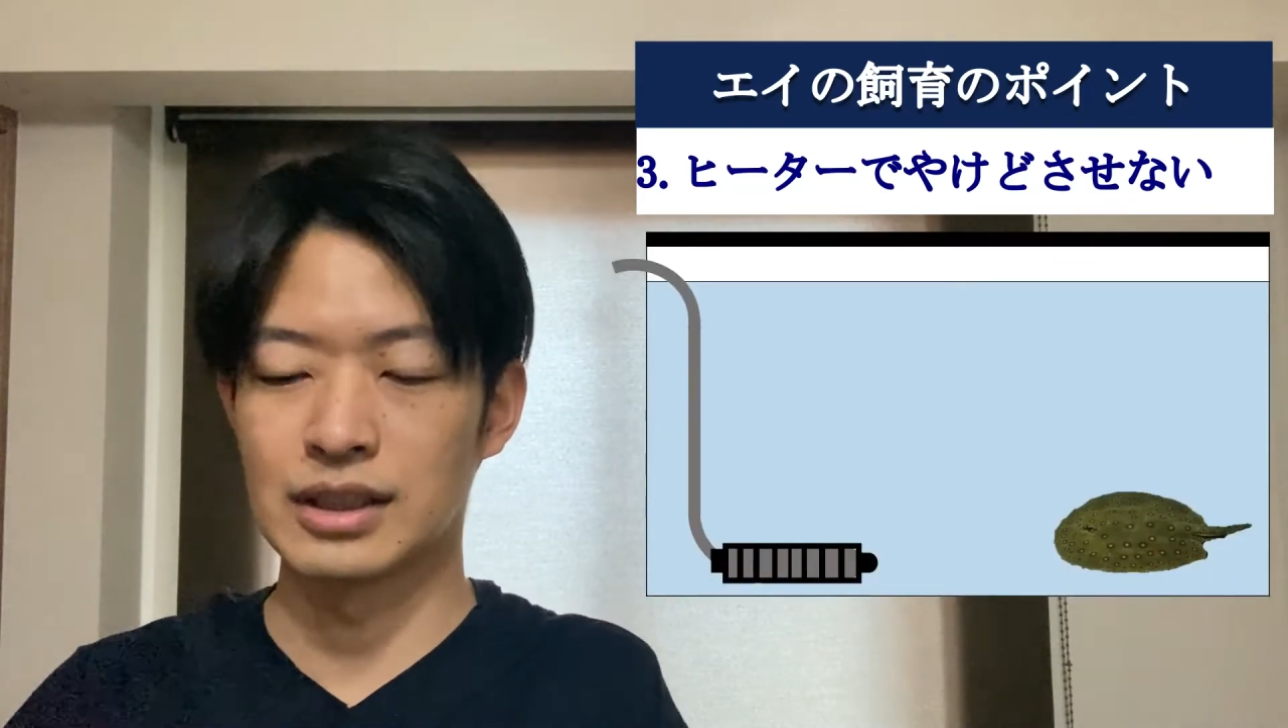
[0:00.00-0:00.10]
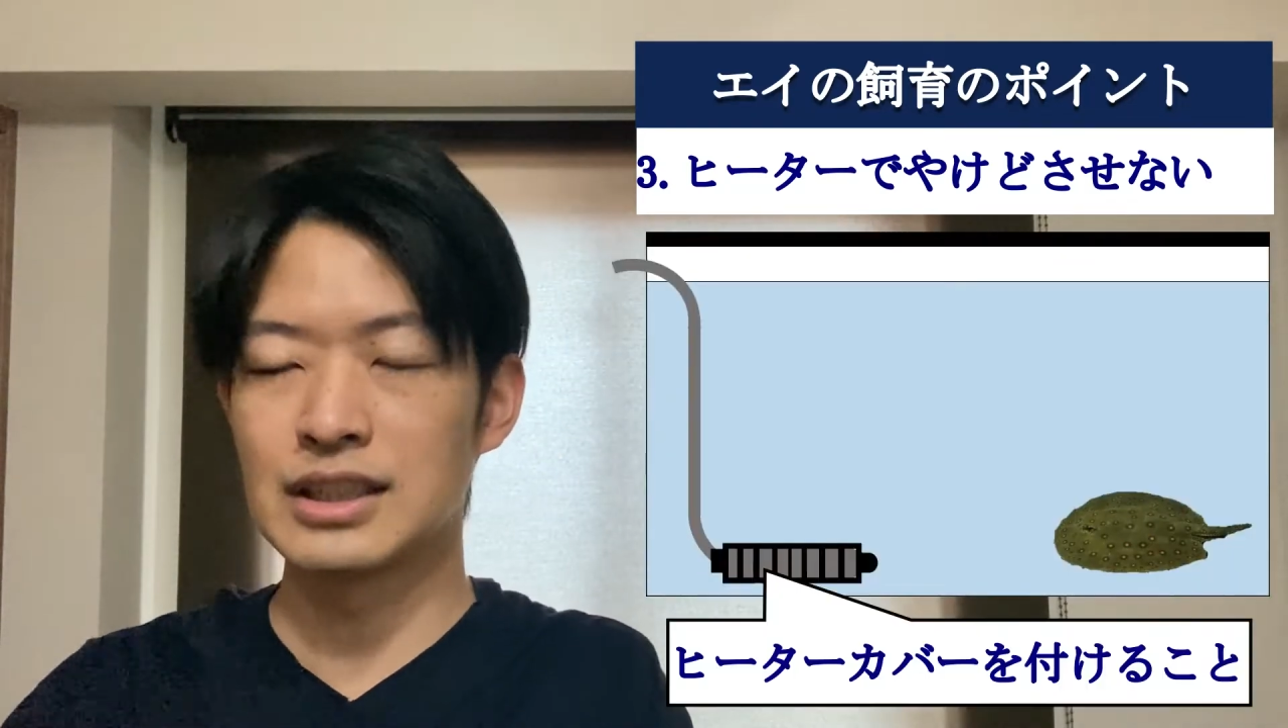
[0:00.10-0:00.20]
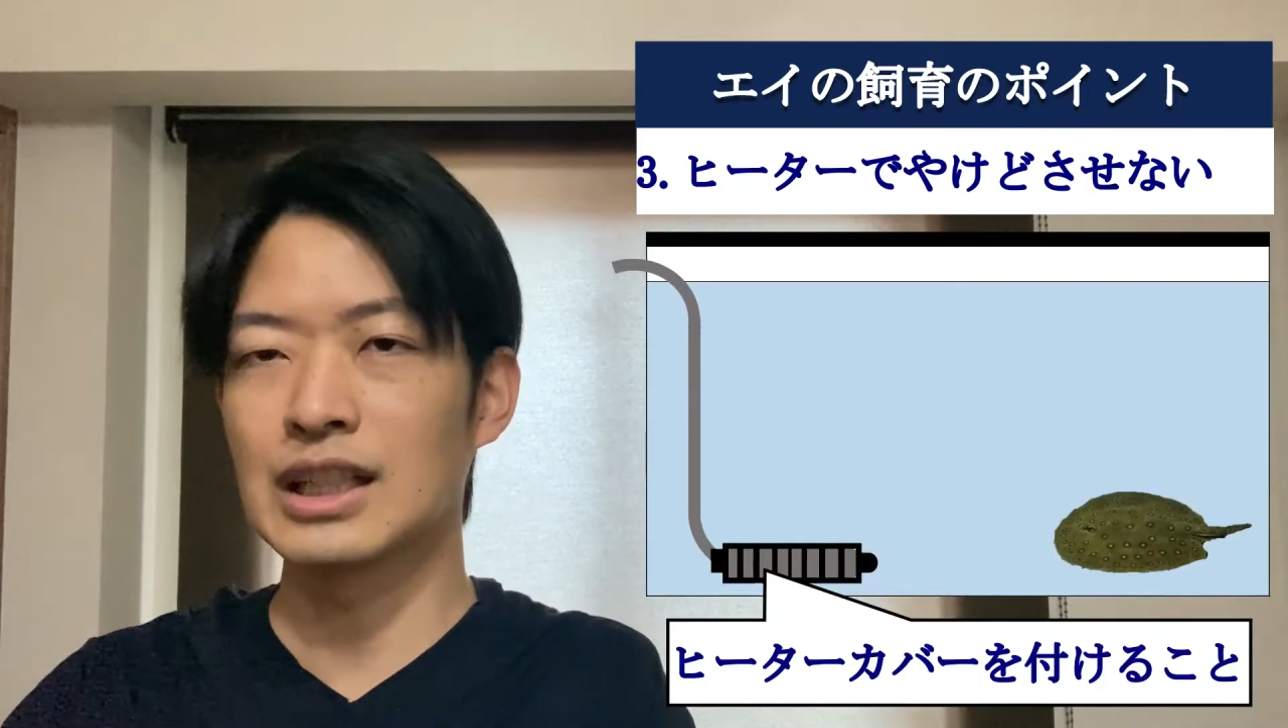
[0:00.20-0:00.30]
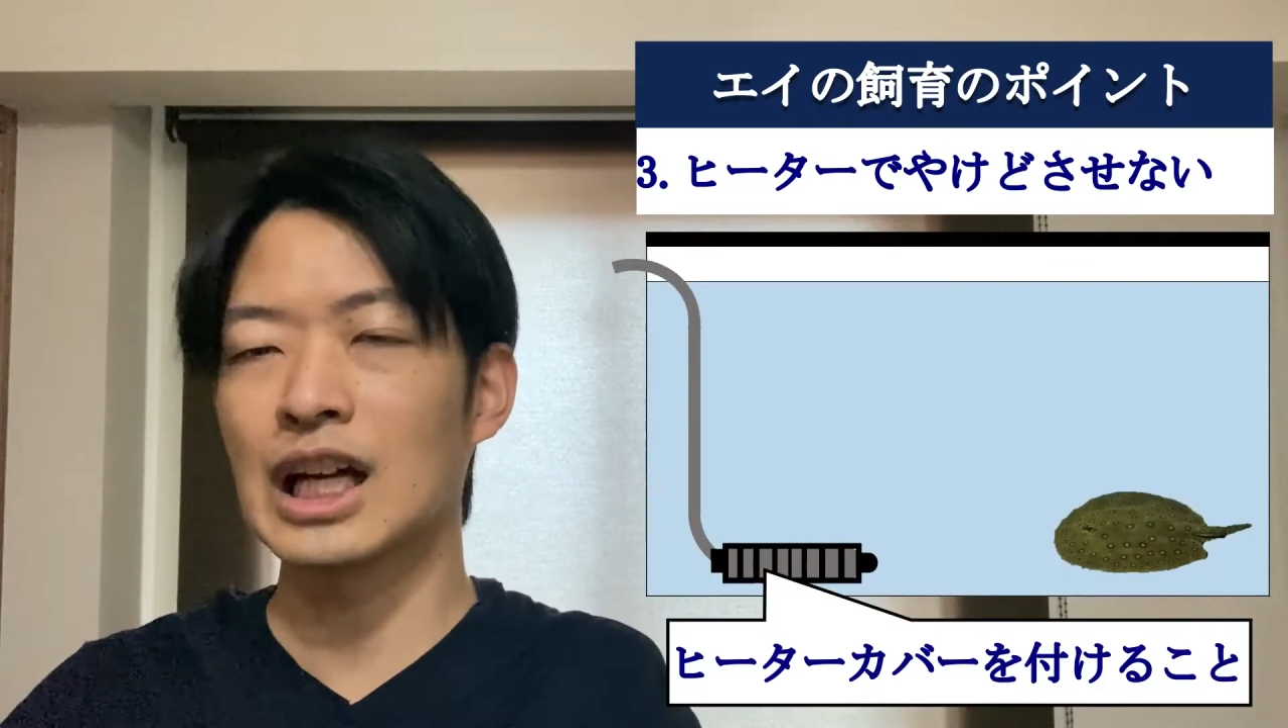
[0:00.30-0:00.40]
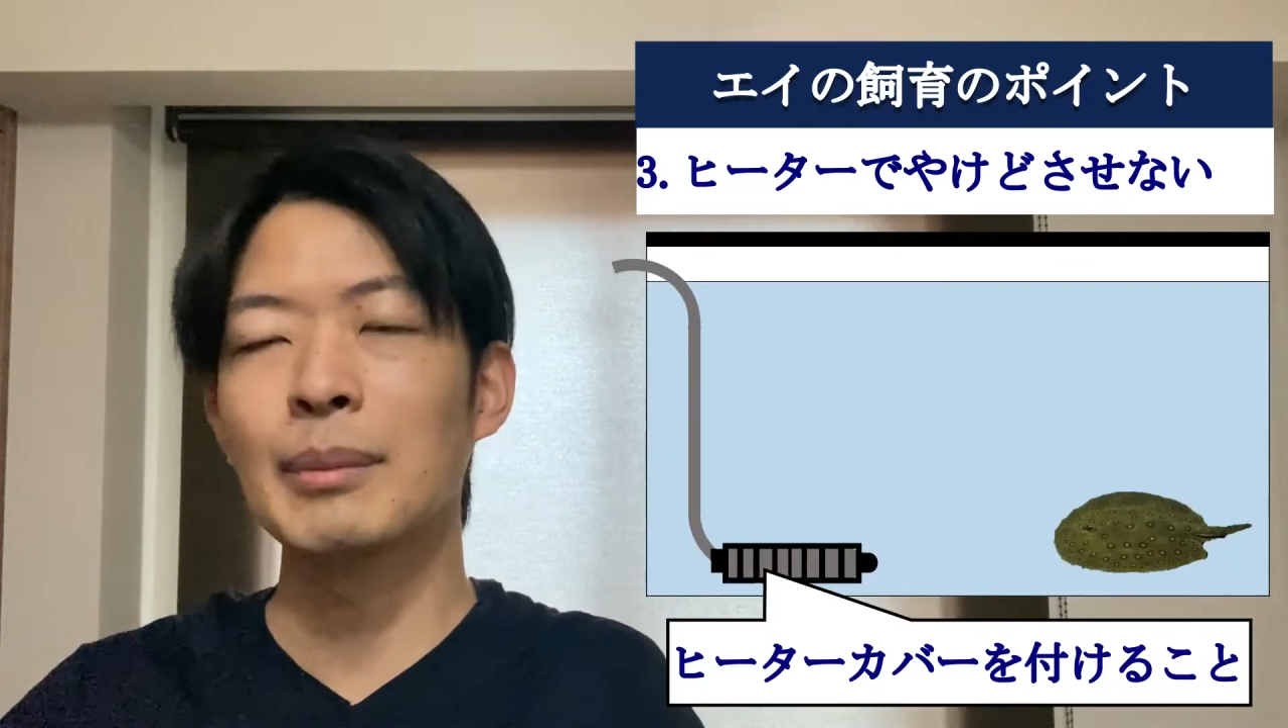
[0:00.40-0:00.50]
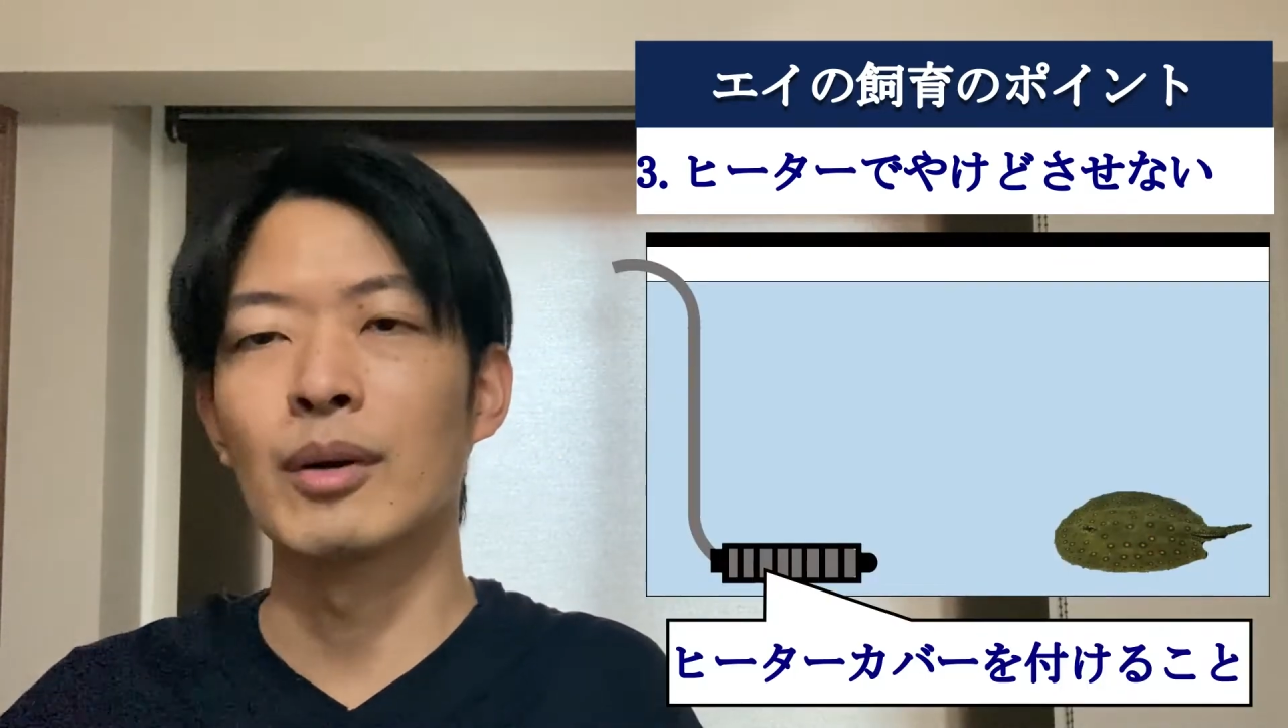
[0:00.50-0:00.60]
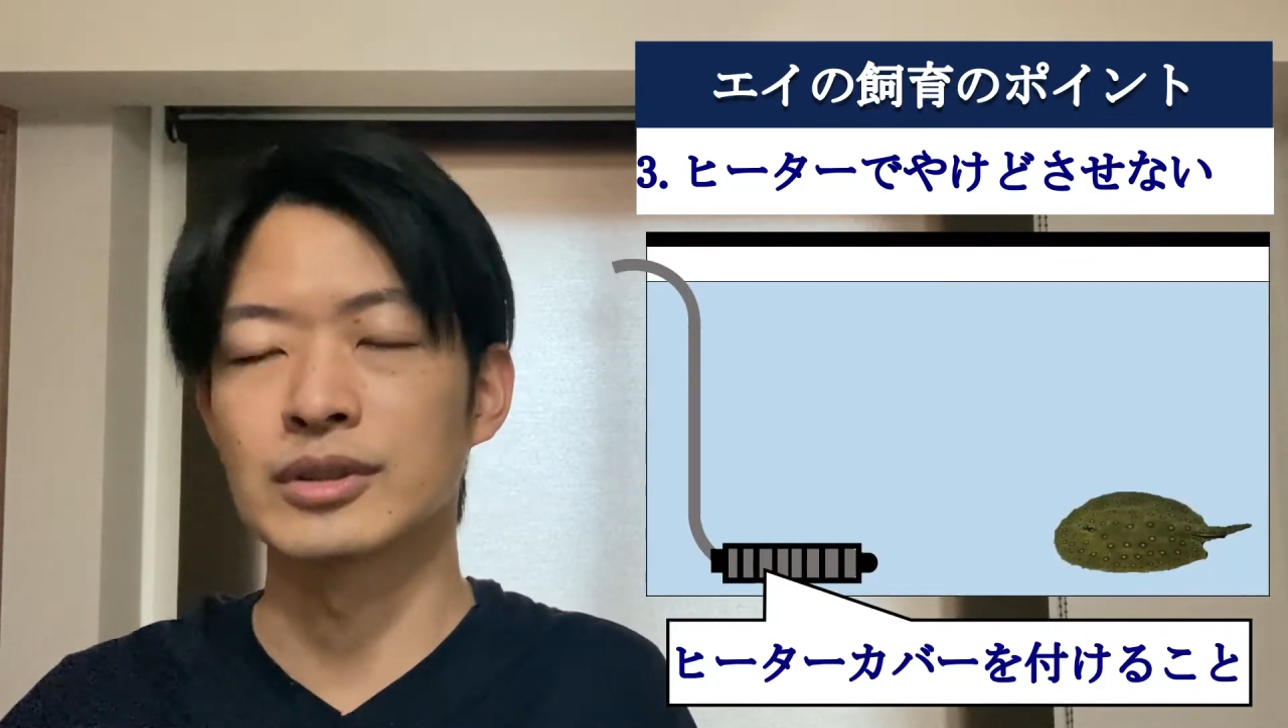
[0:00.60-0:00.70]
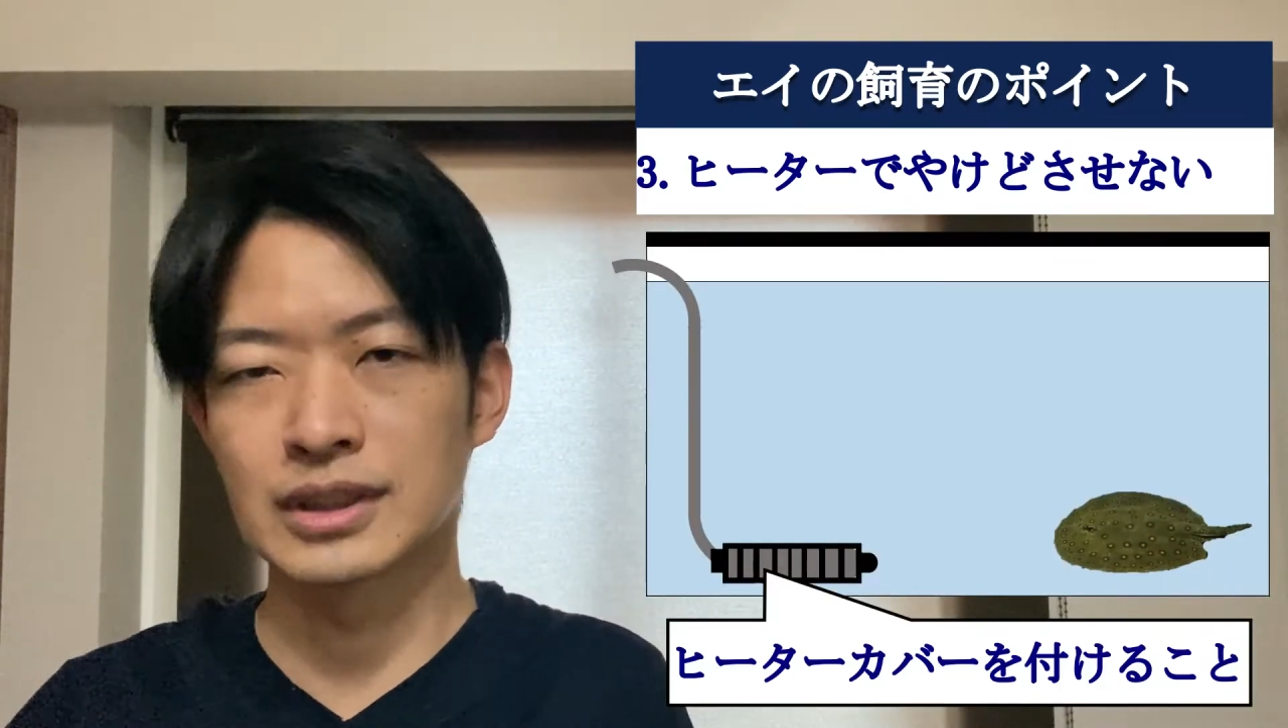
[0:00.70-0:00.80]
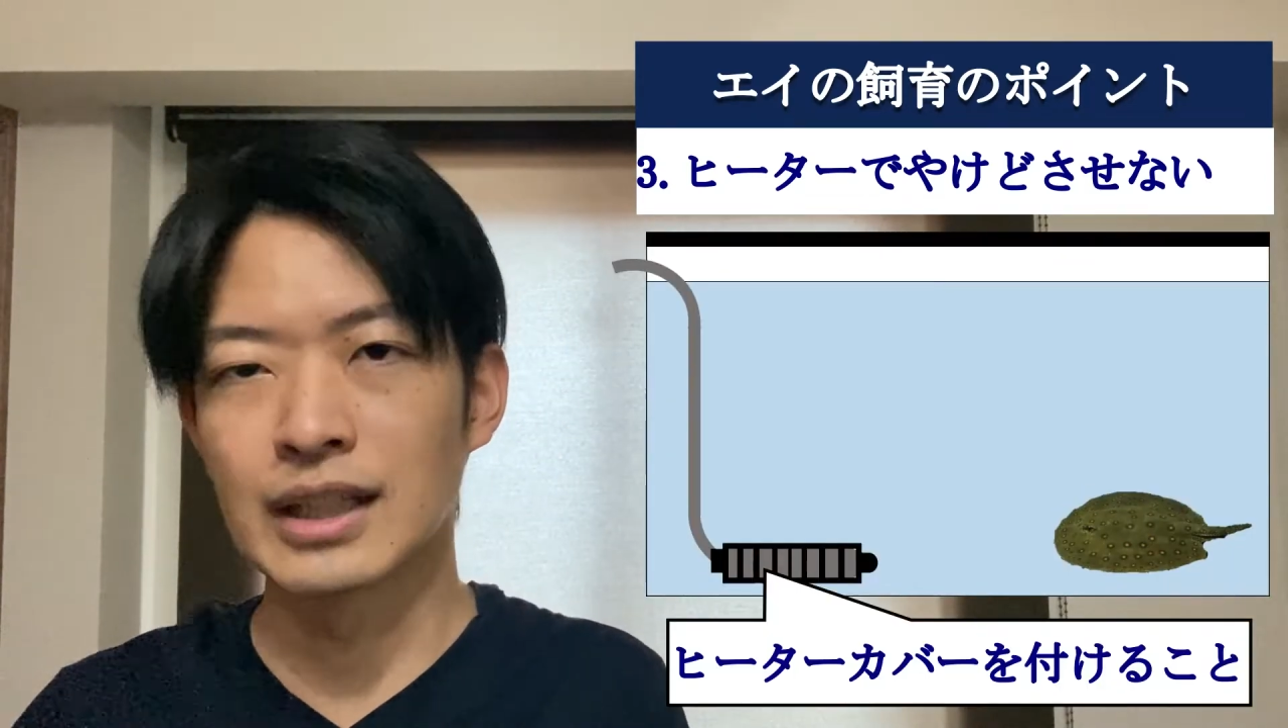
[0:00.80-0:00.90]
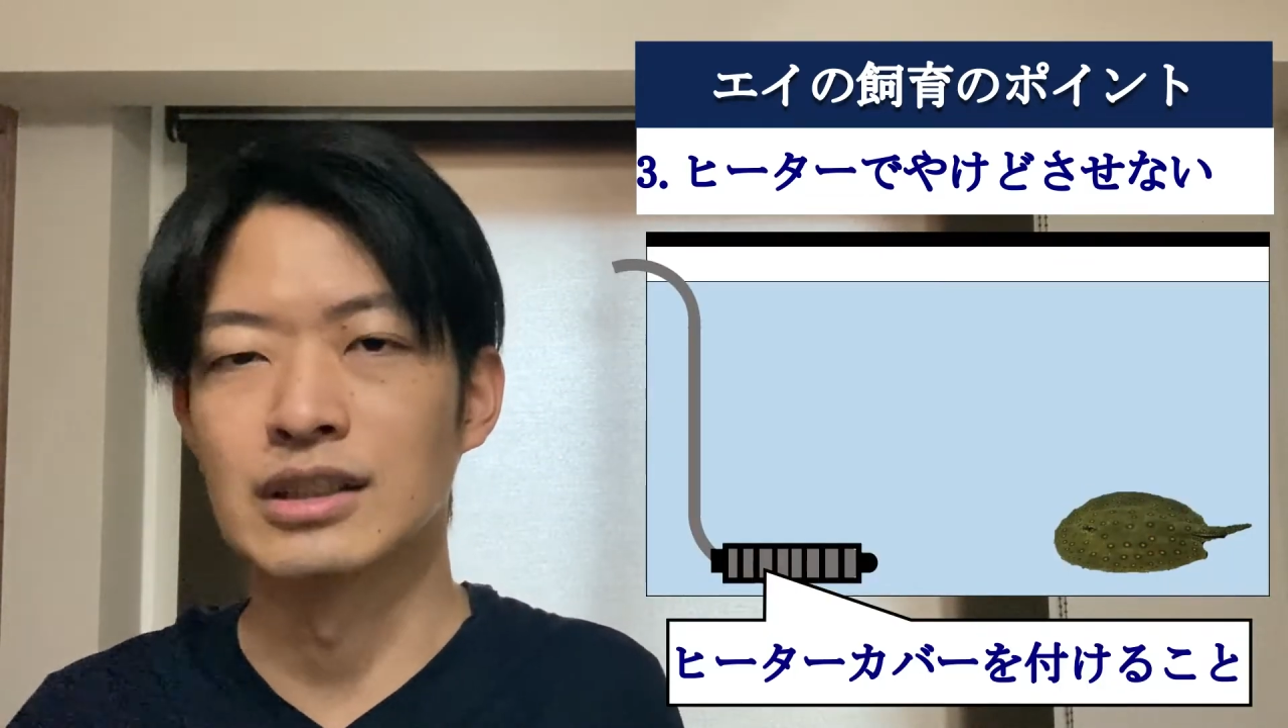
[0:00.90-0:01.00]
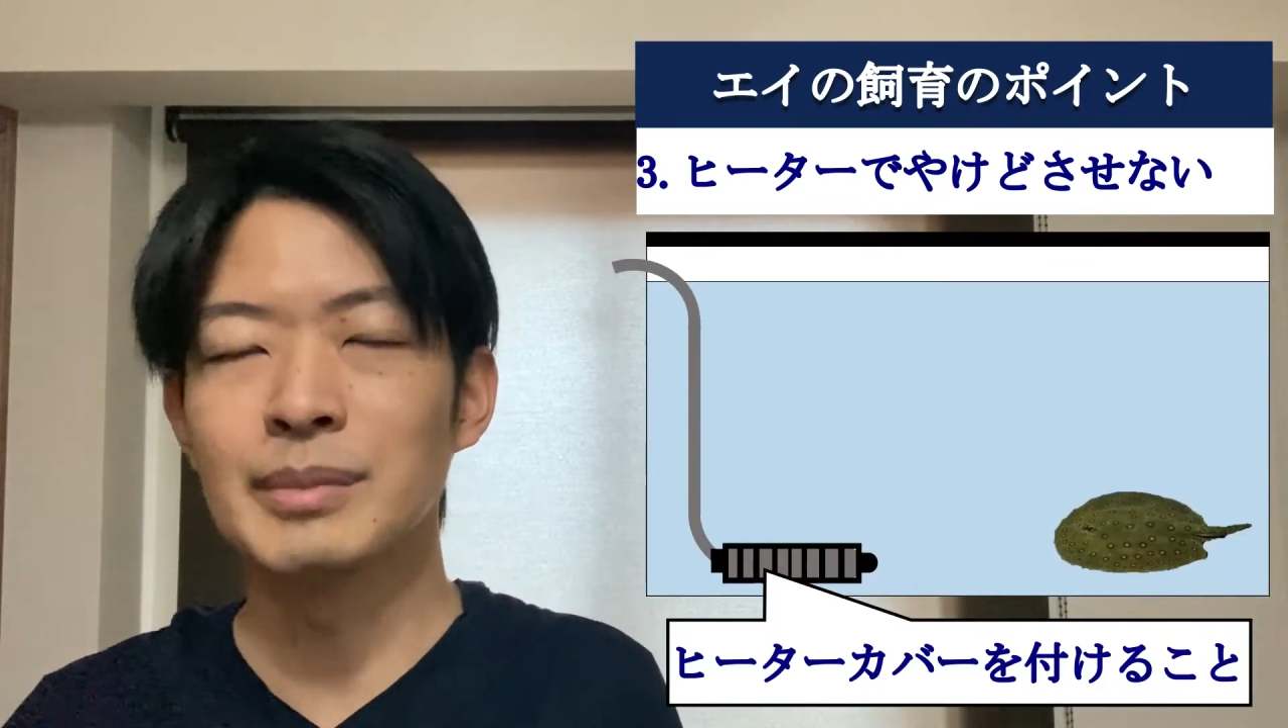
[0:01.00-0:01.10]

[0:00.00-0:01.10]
ヒーターカバーをつける。